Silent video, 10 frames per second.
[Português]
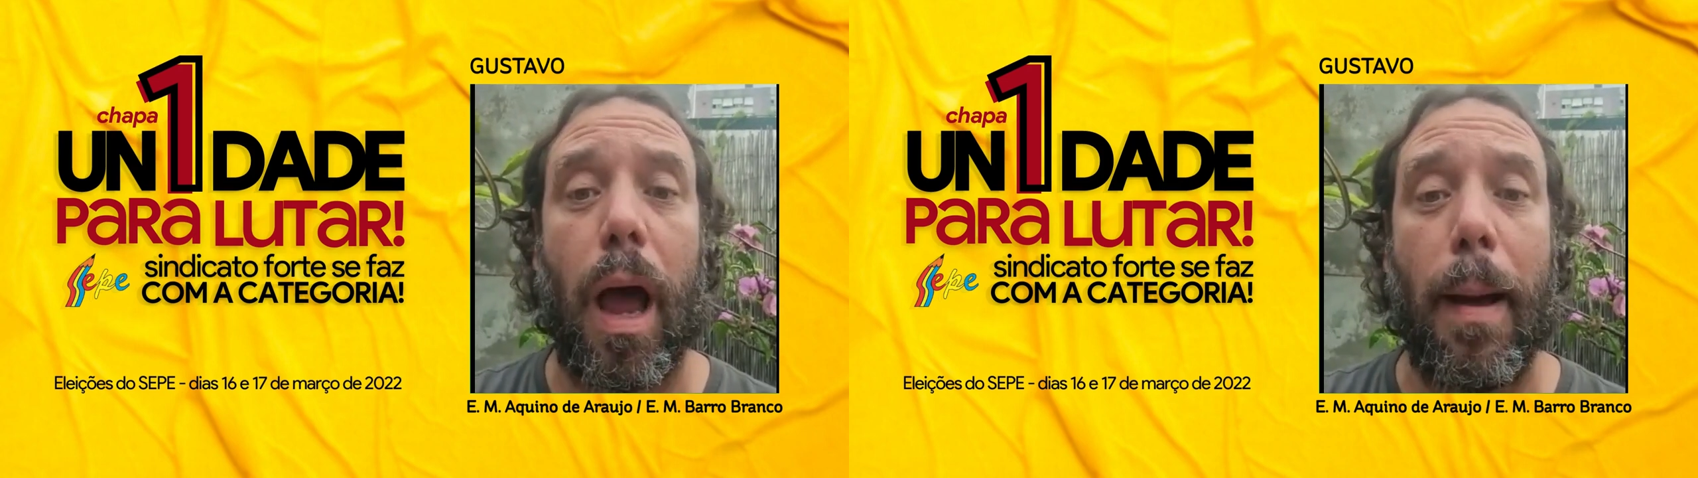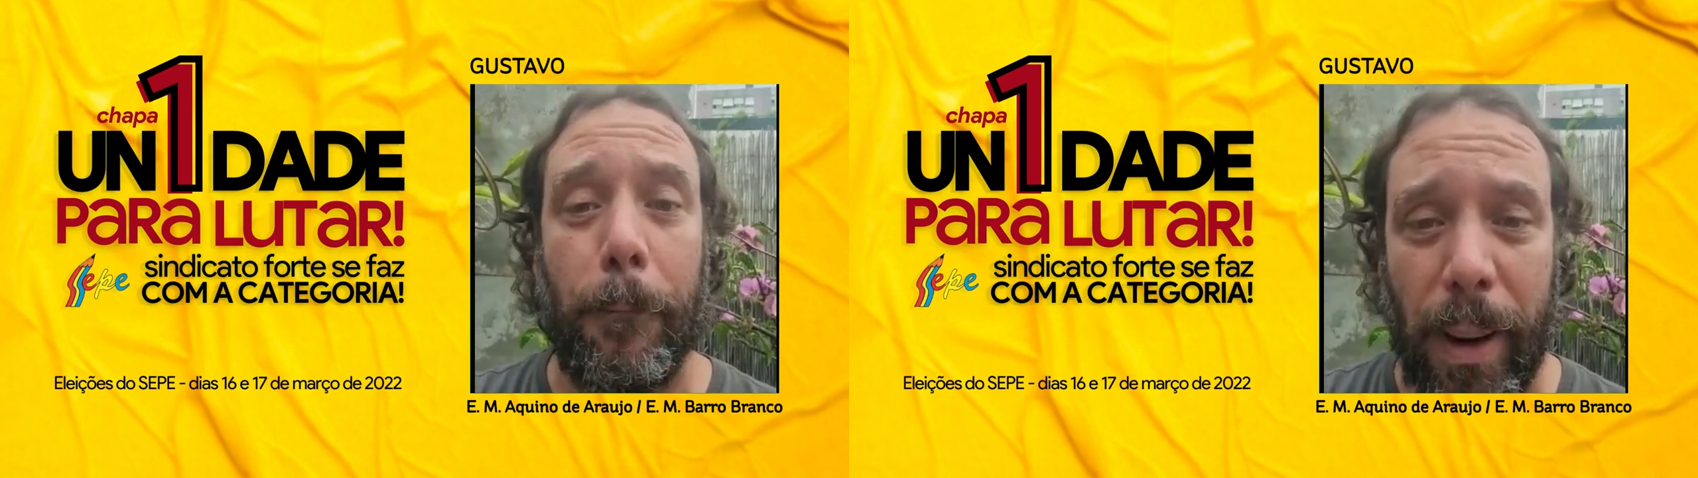
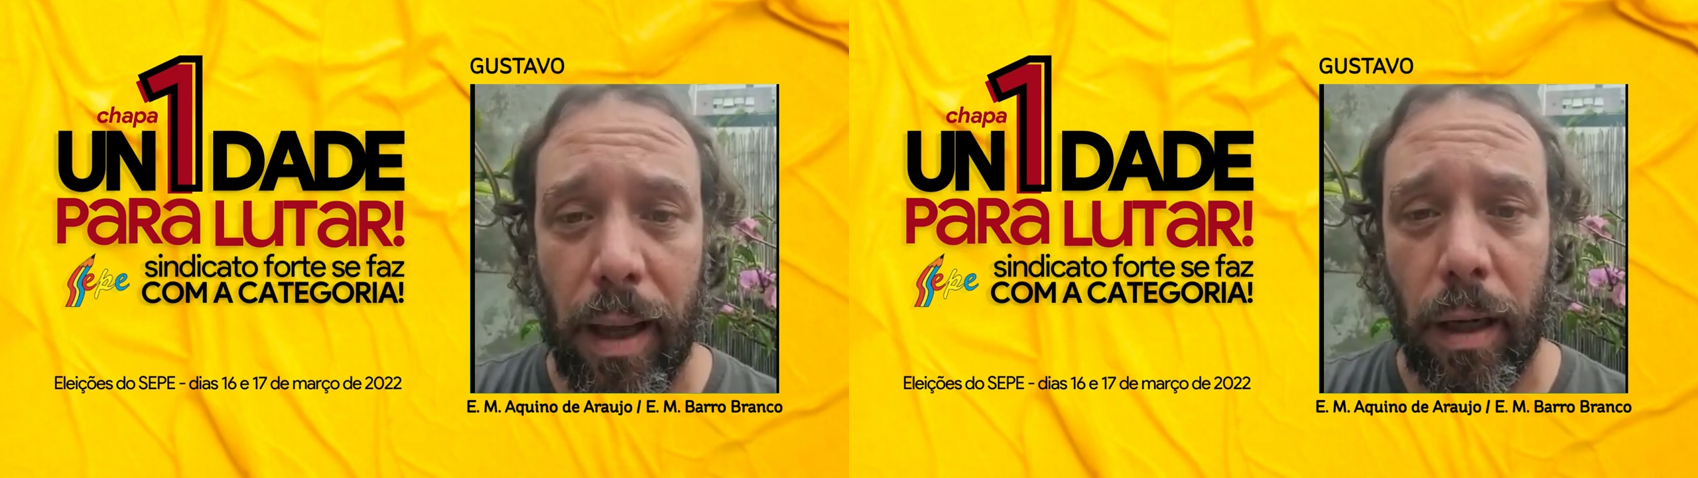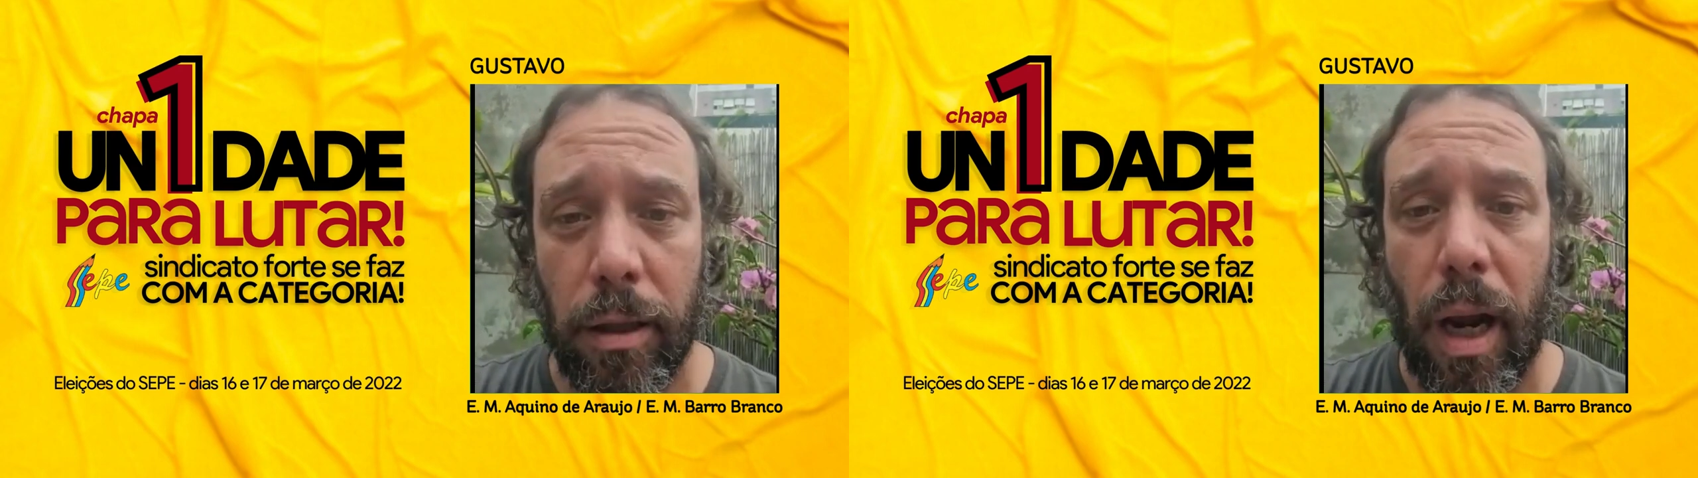
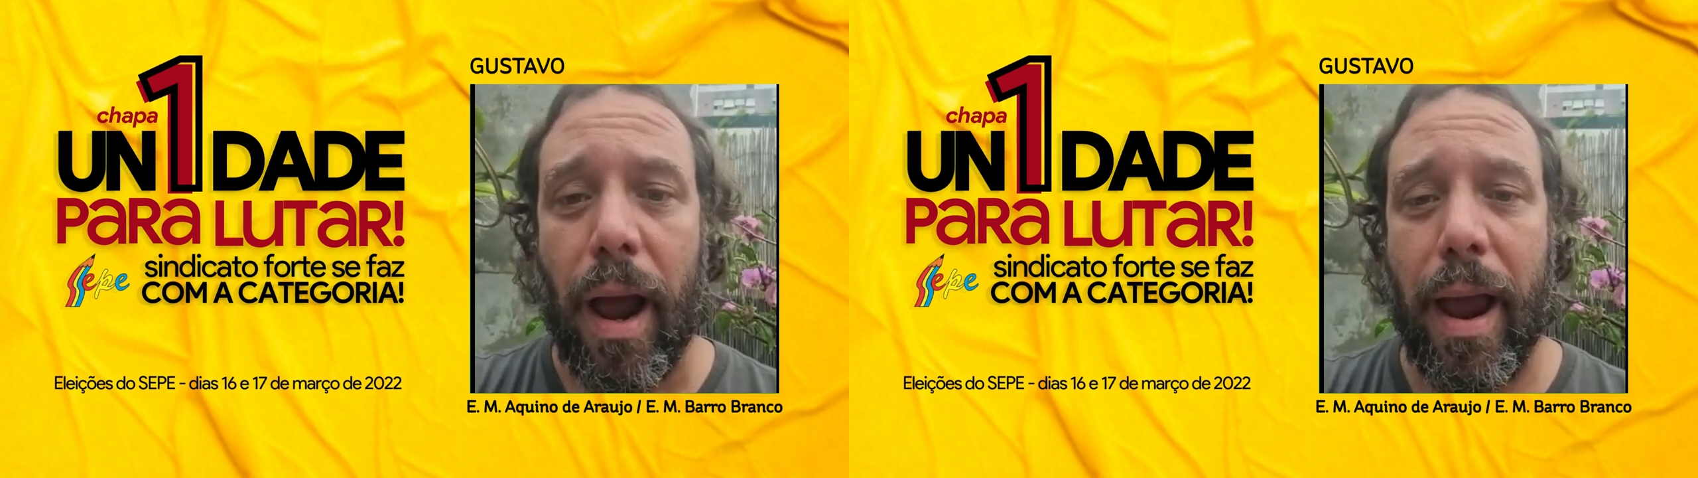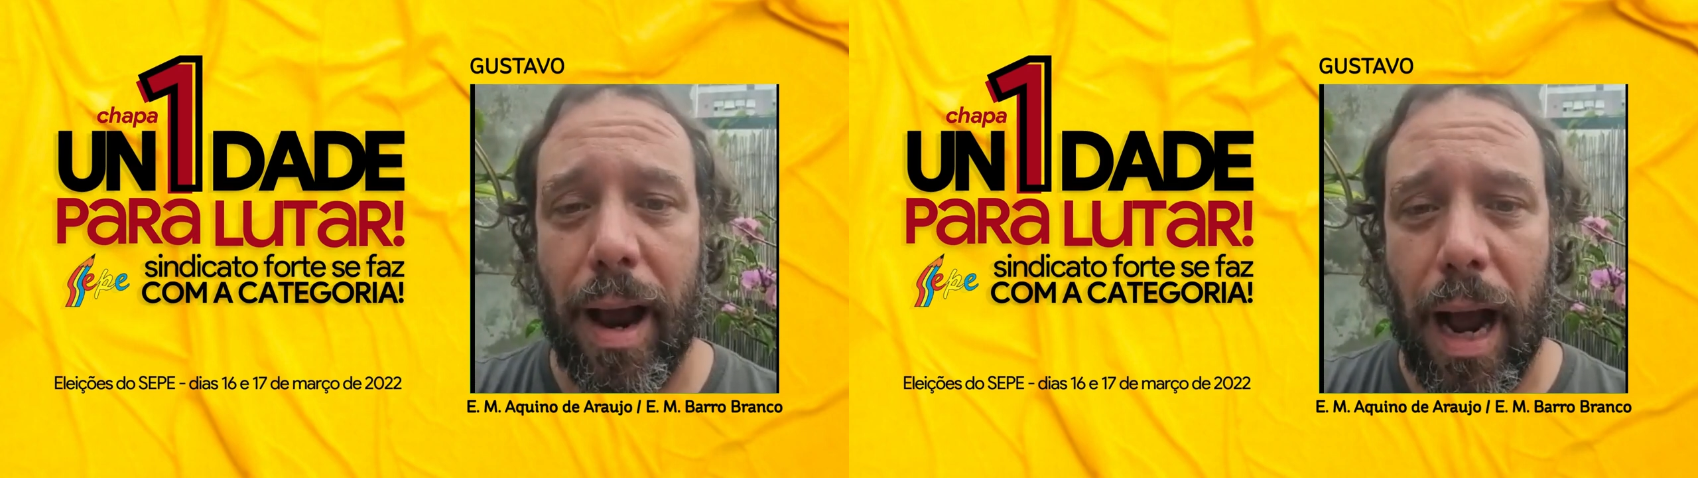apenas
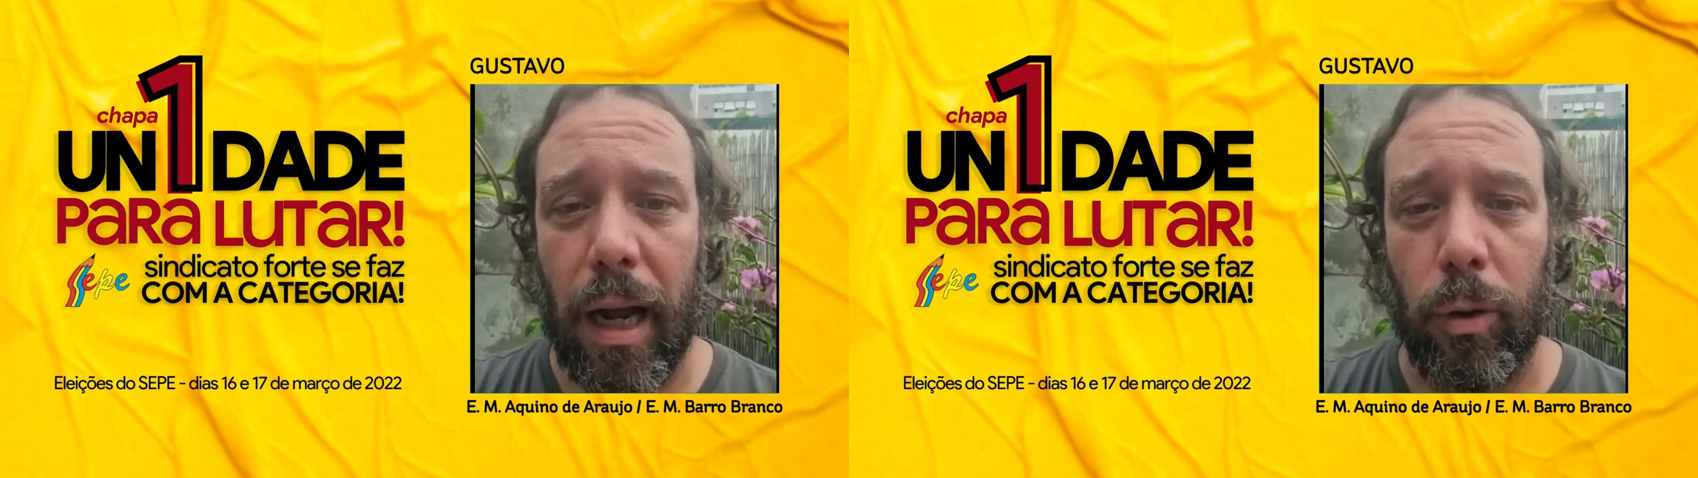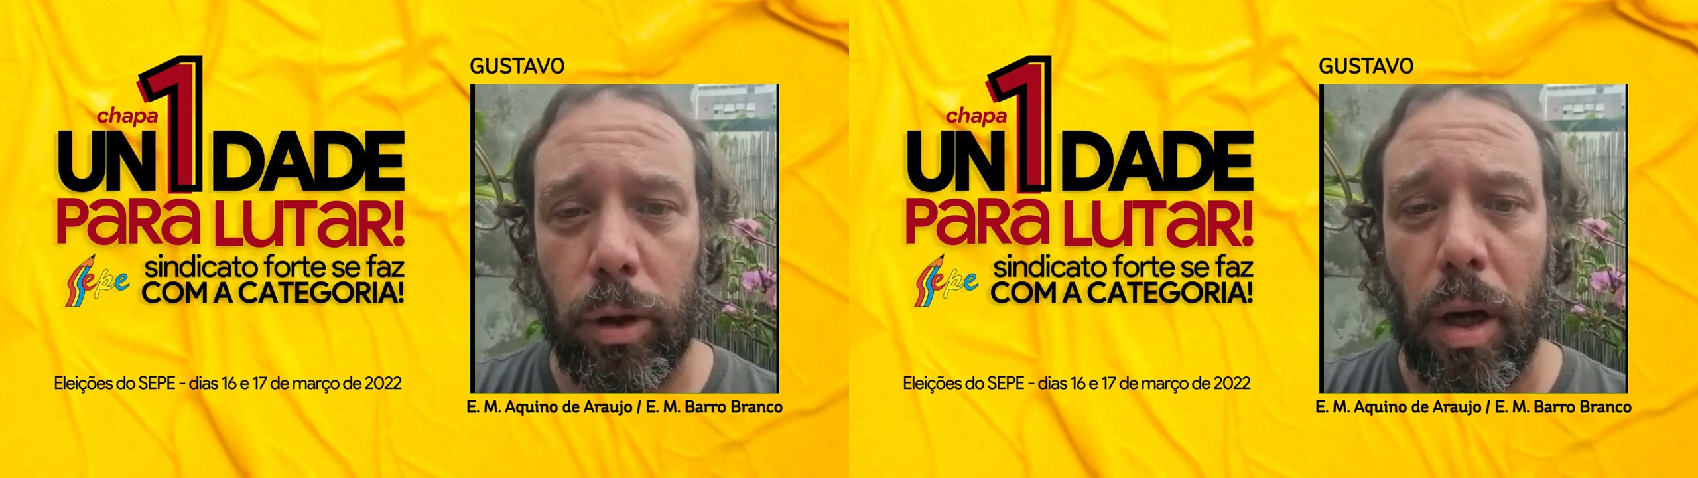
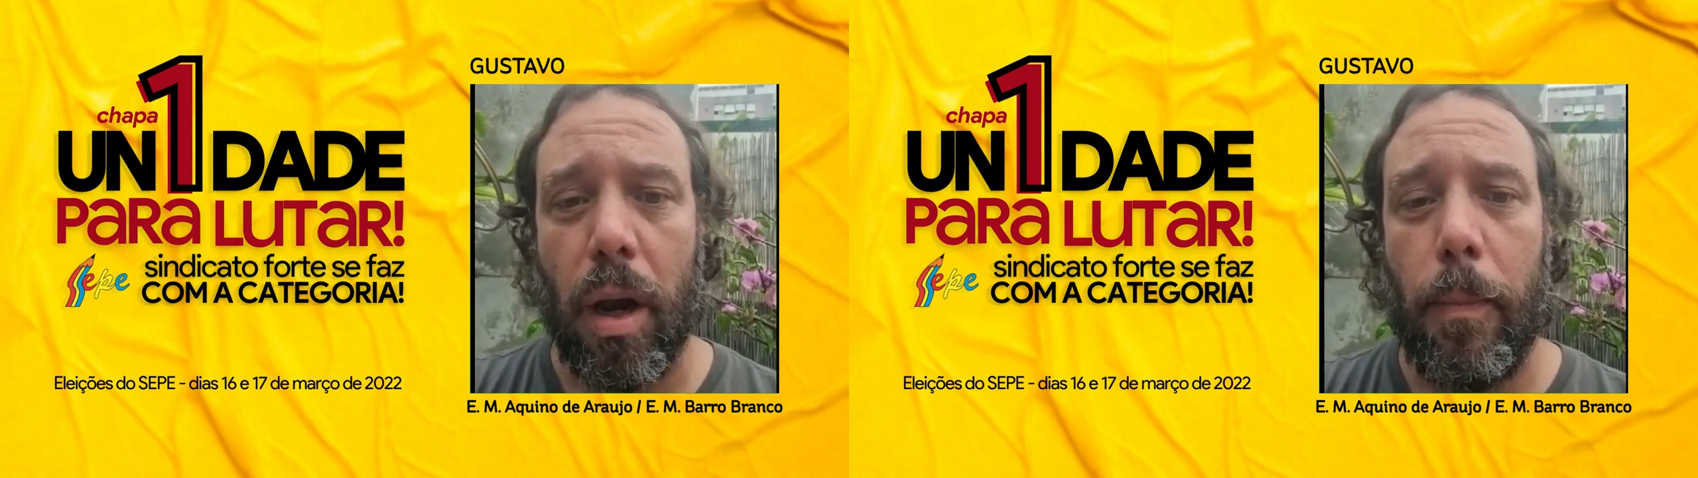regados